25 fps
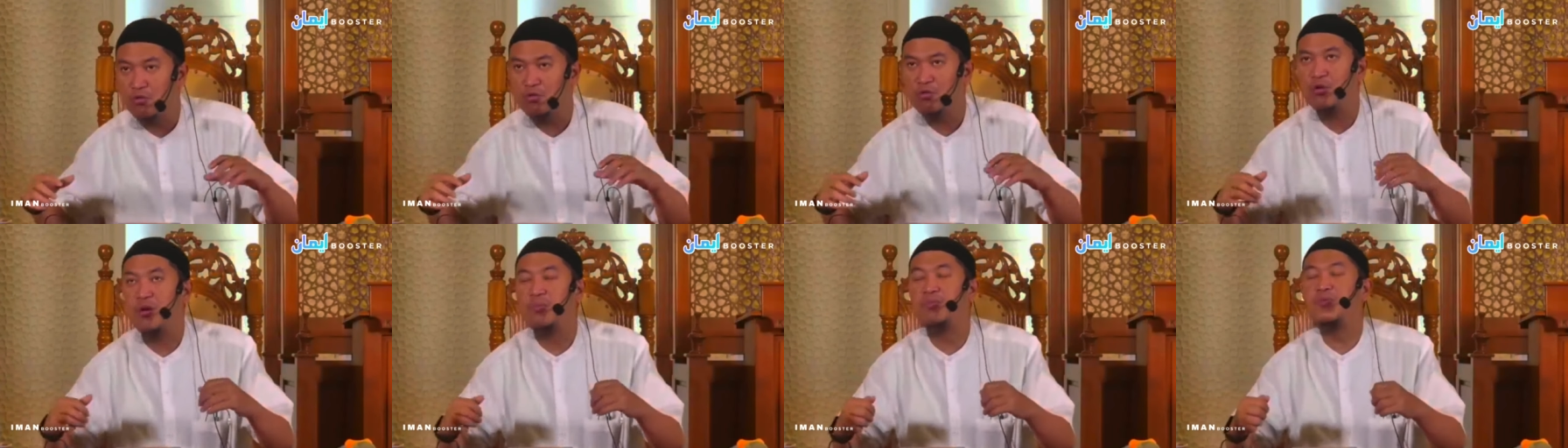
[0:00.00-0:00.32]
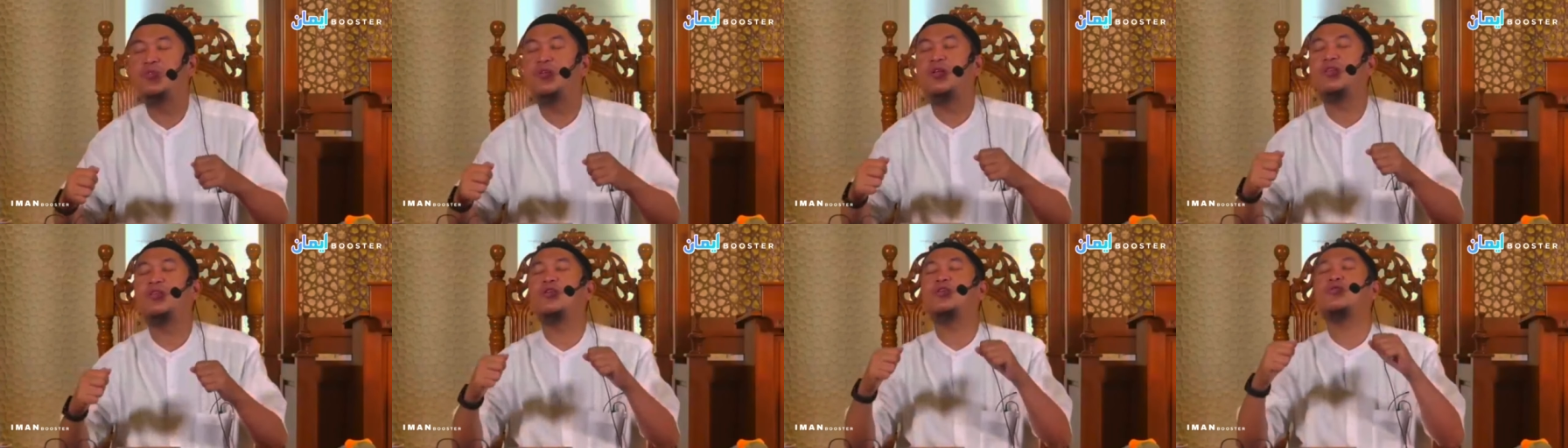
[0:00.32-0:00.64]
sudah
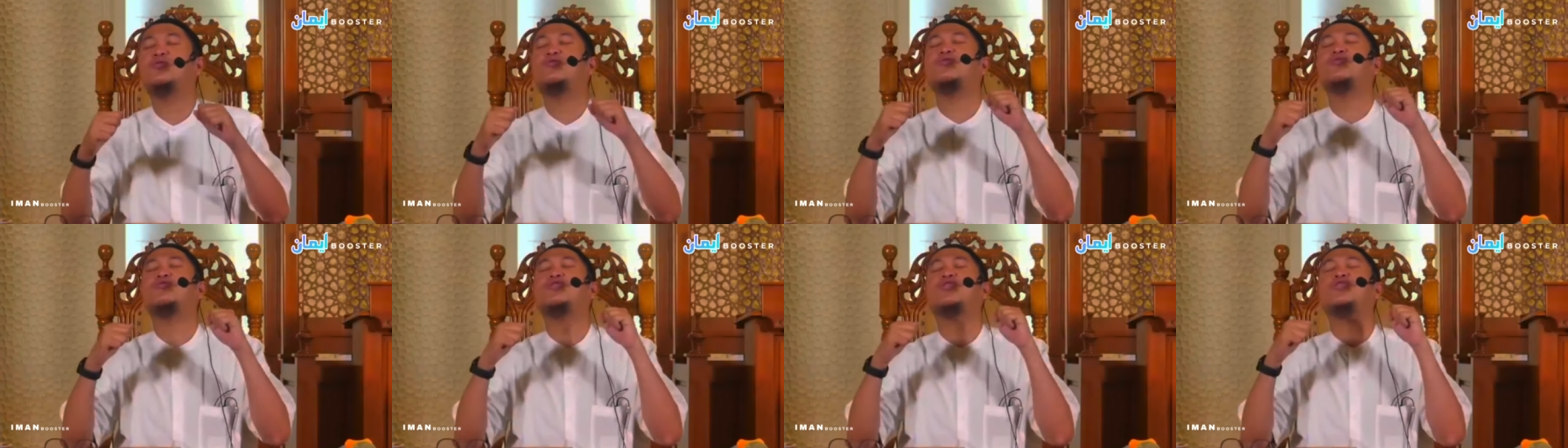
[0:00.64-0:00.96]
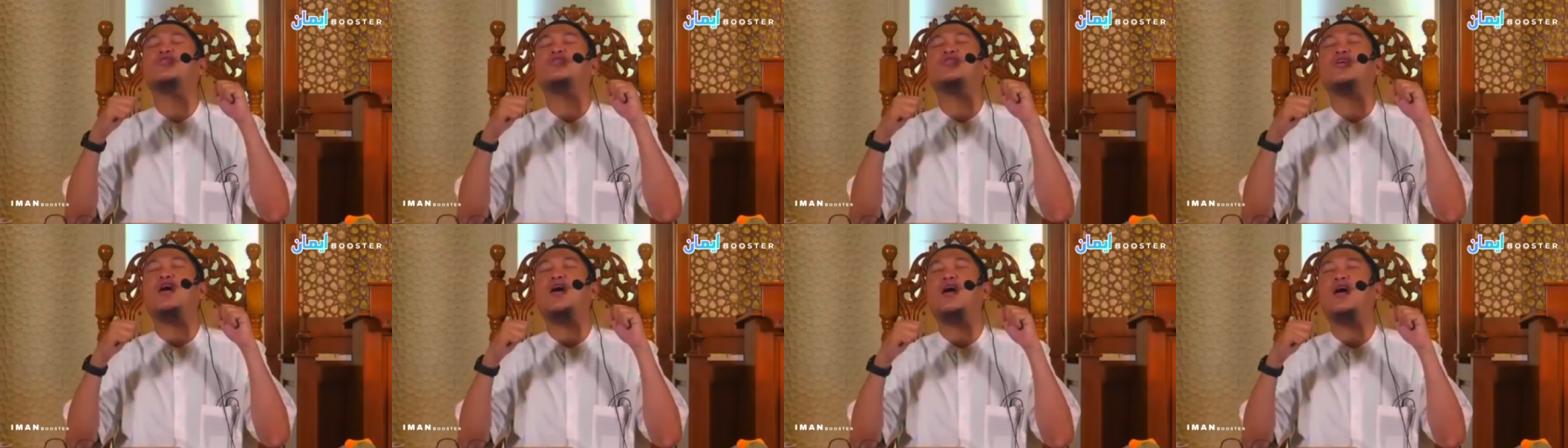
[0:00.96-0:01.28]
bisa tidur
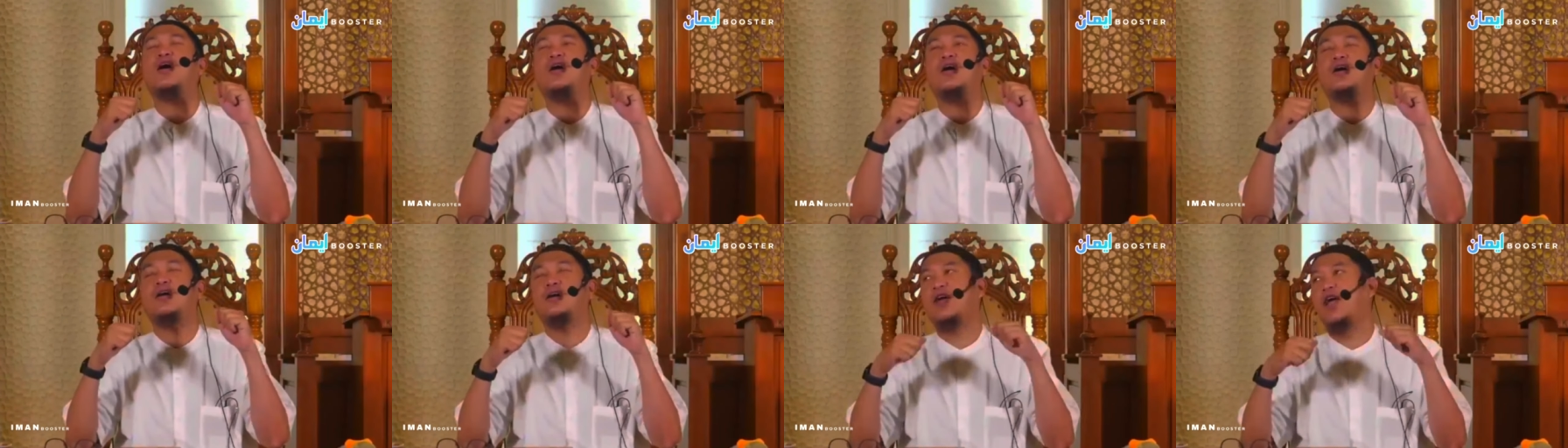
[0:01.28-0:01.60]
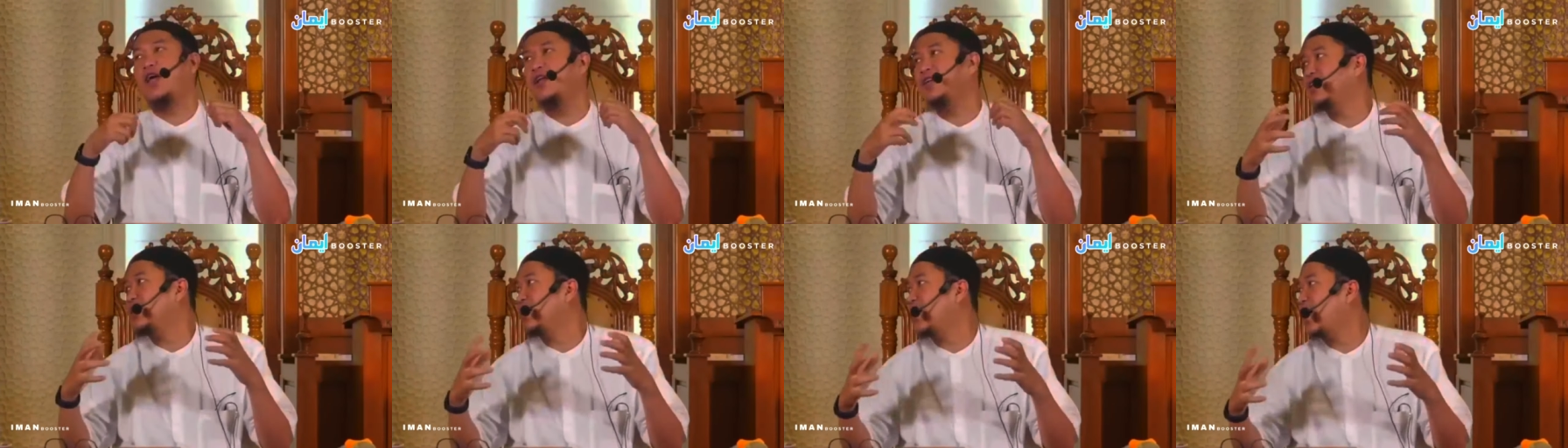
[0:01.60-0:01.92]
nyenyak, kayak
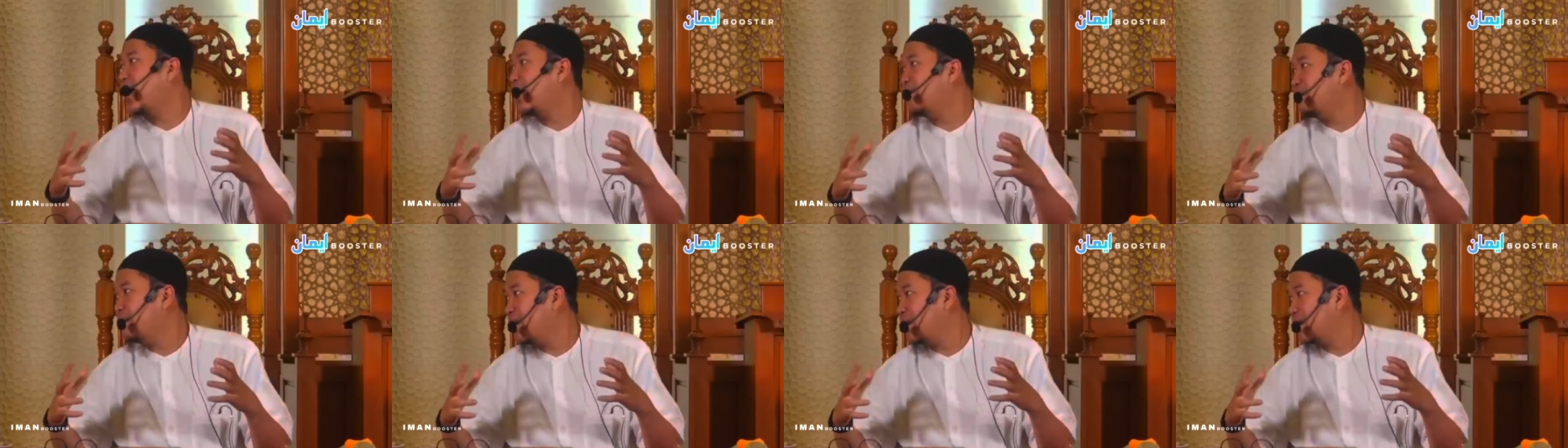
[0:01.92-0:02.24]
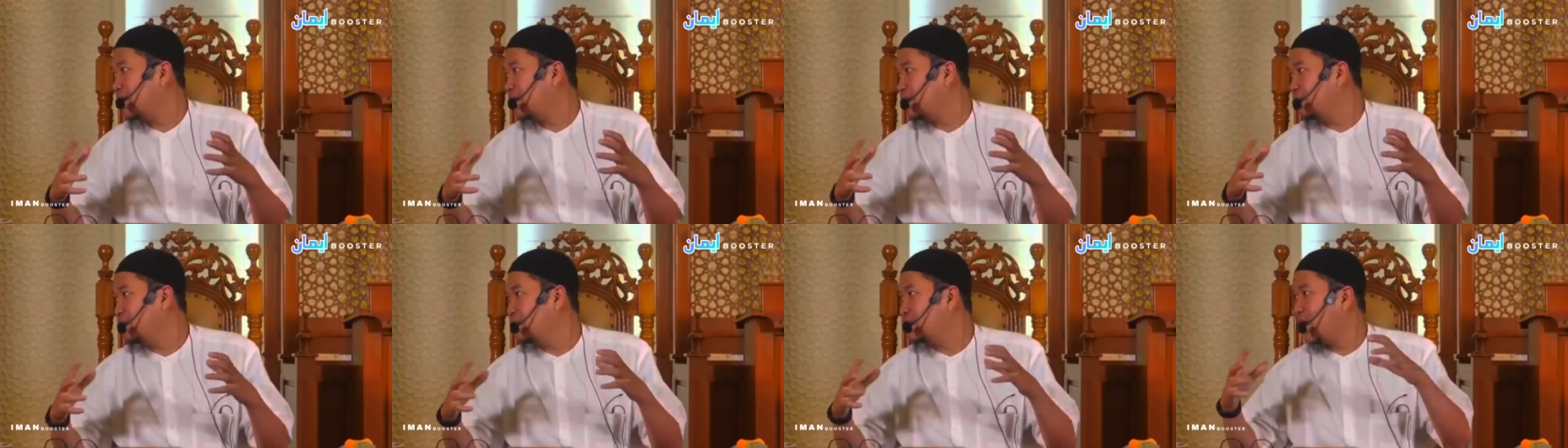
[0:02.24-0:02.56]
di kamar
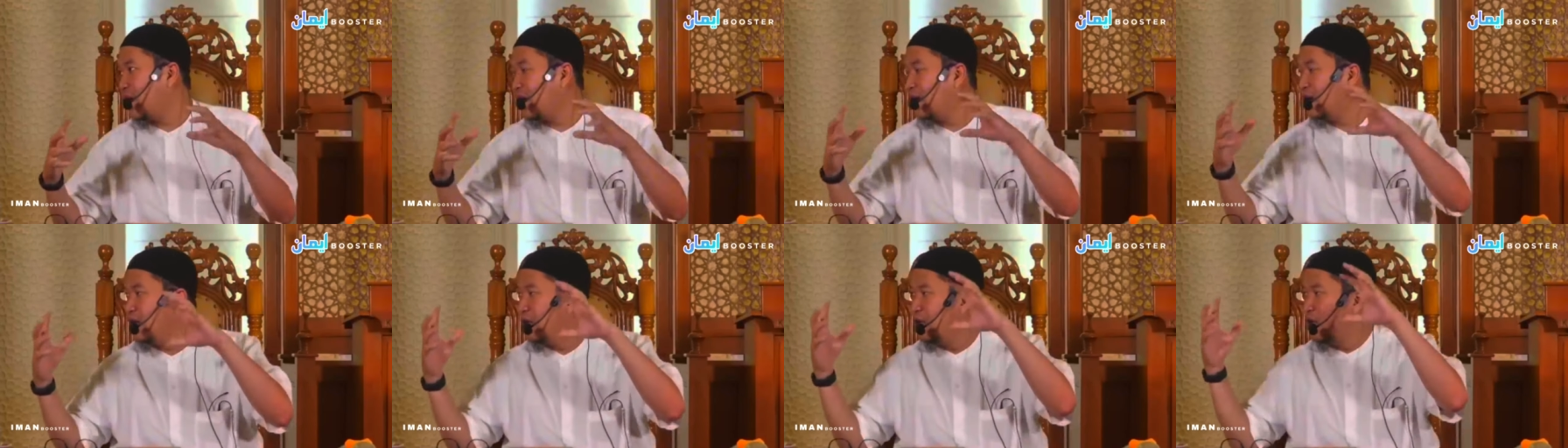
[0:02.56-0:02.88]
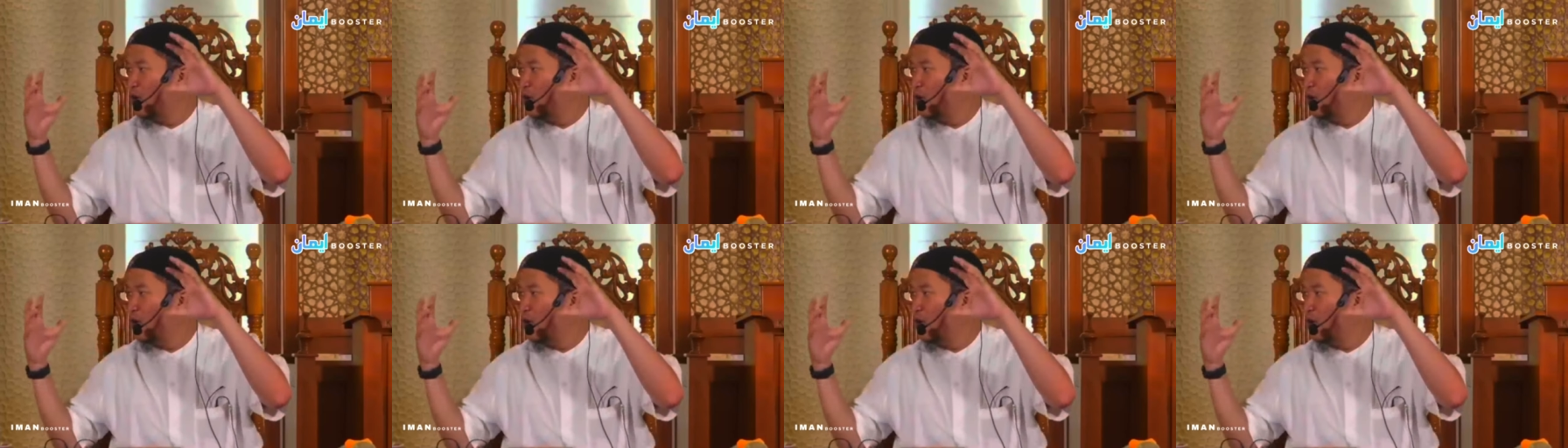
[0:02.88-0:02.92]
gitu misalkan.